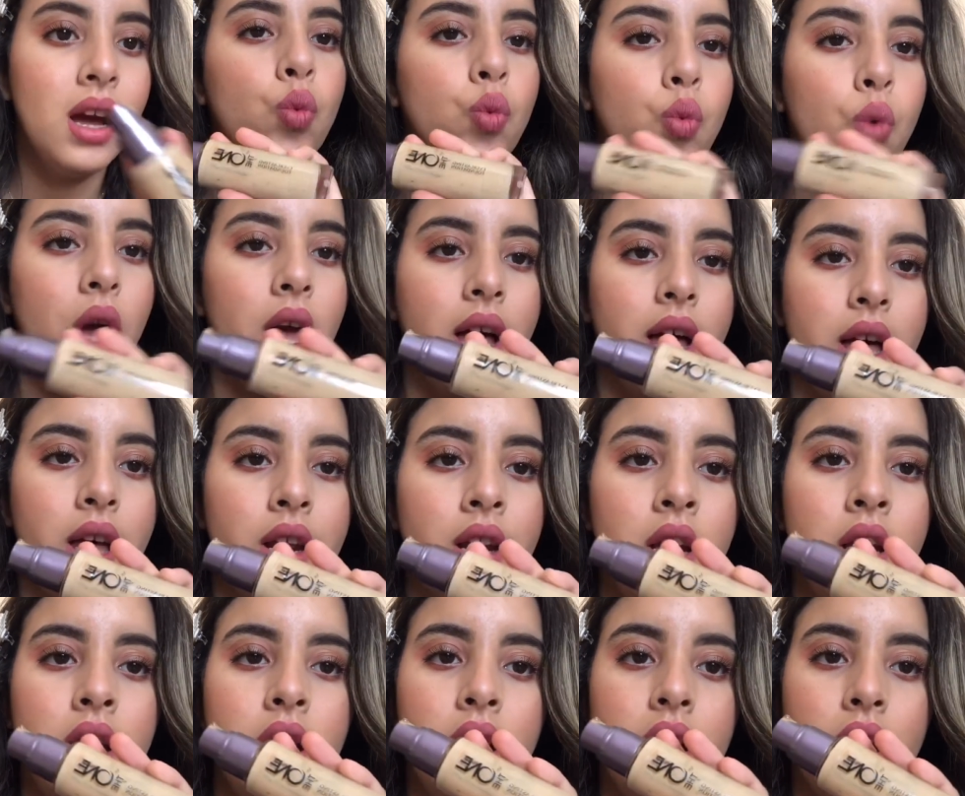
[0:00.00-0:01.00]
واعر
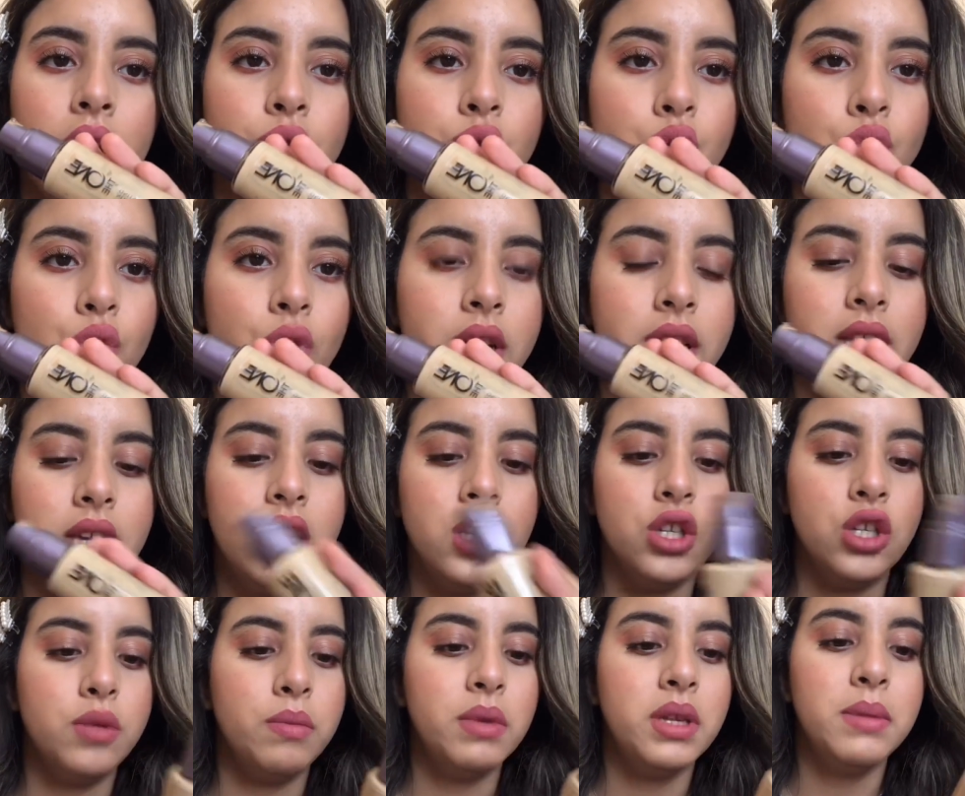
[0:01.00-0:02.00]
شوف انا
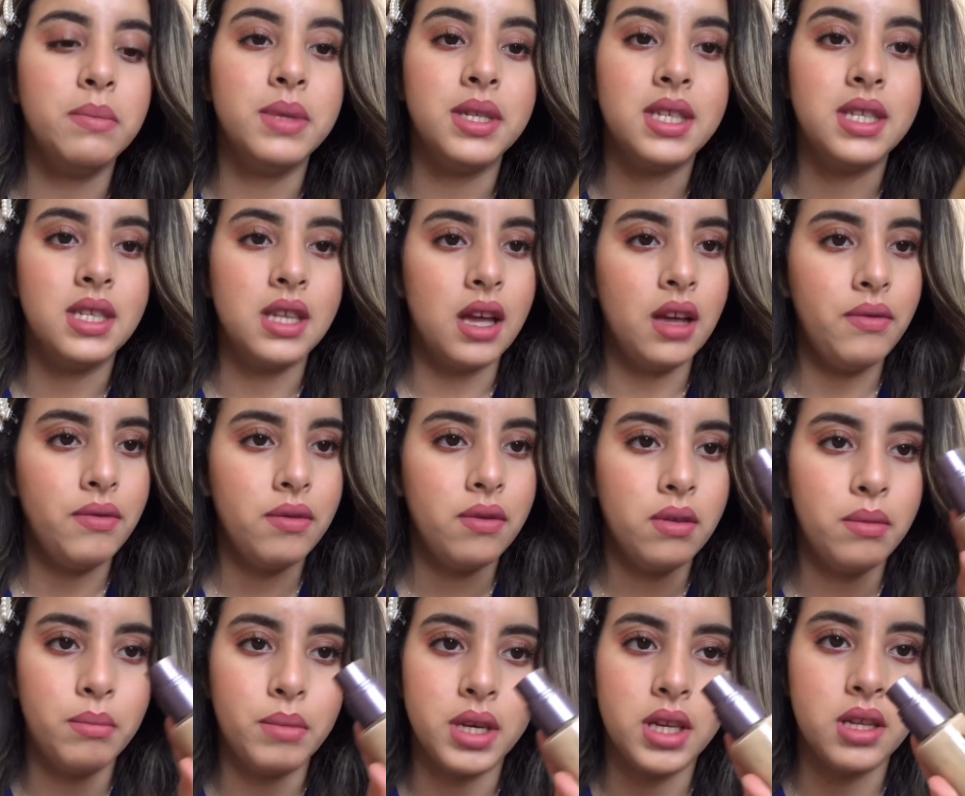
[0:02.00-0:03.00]
كيعجبني بزاف
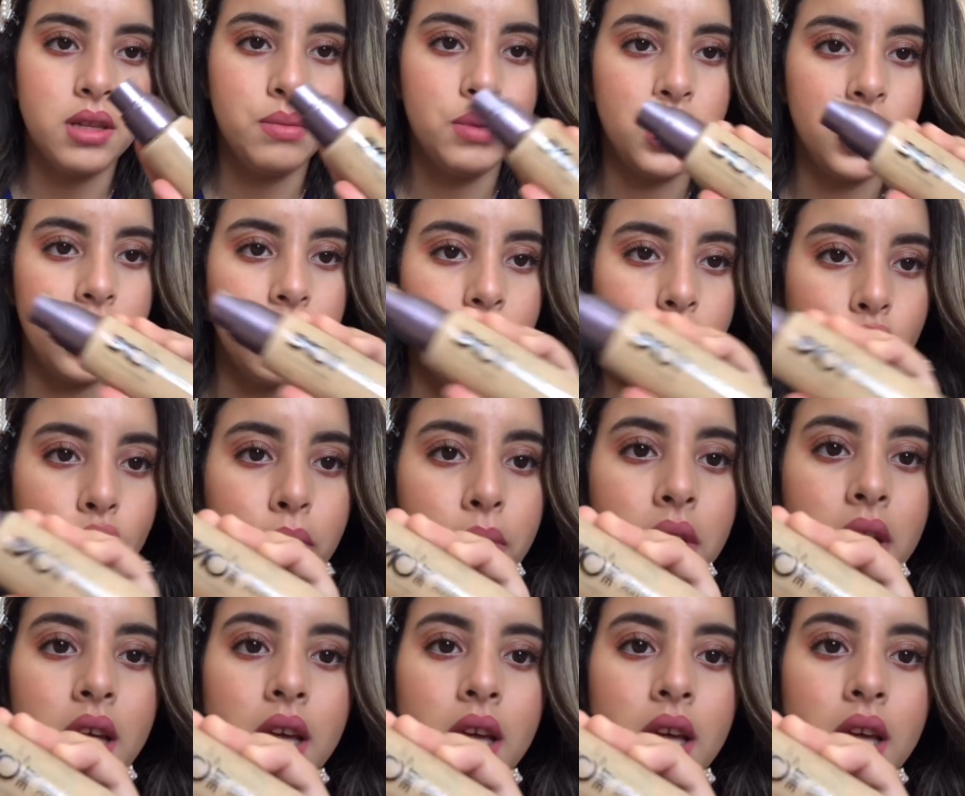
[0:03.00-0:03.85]
ما نكذبش عليكم